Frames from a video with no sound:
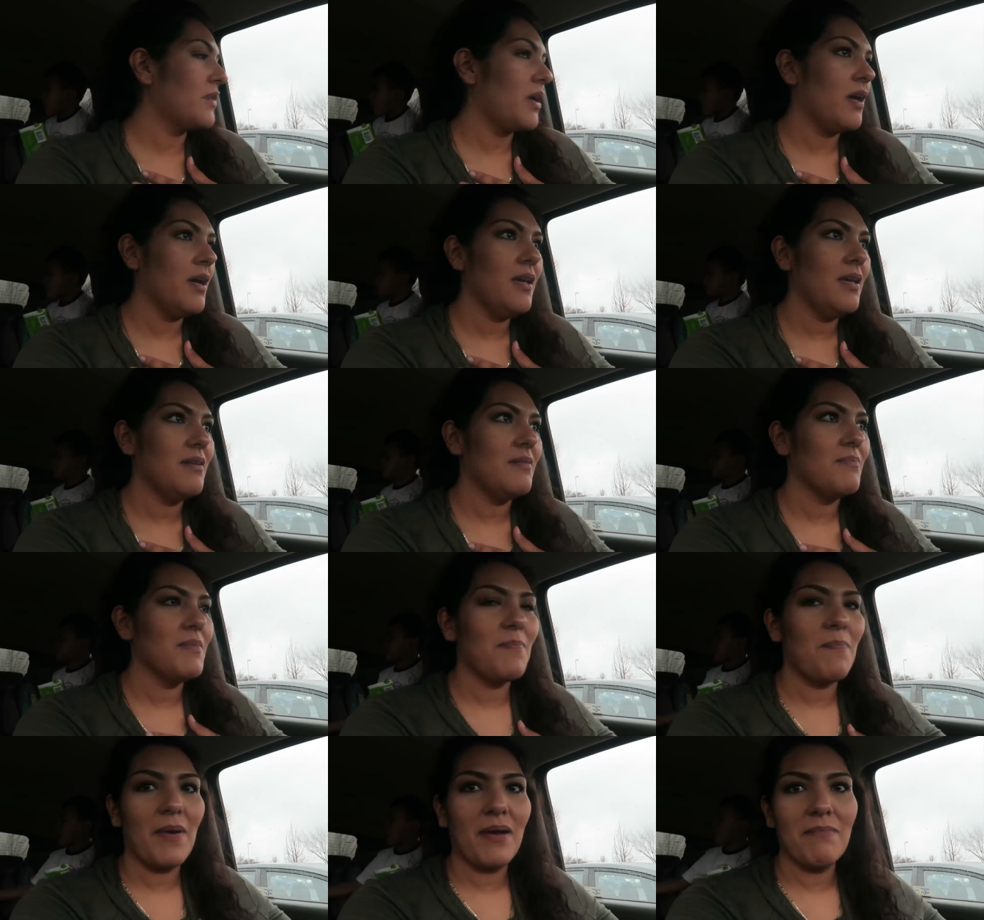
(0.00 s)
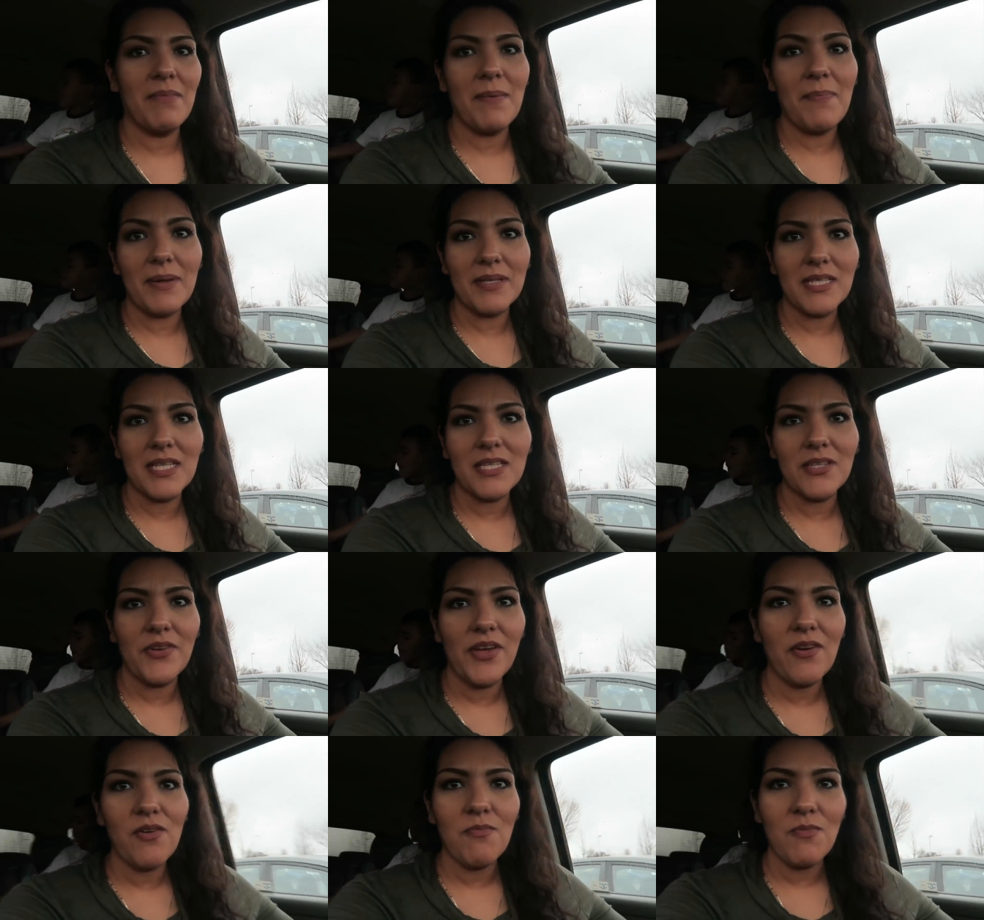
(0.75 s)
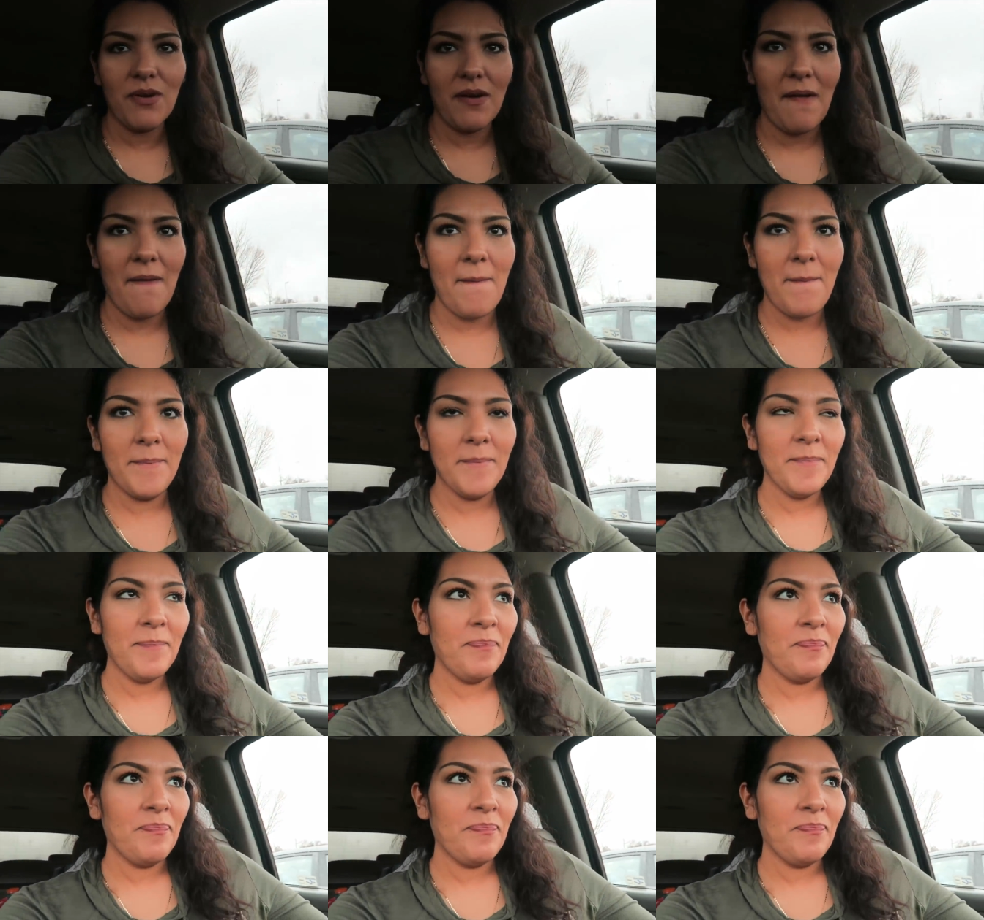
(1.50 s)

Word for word: Ay, mi, mi panza se oye como que.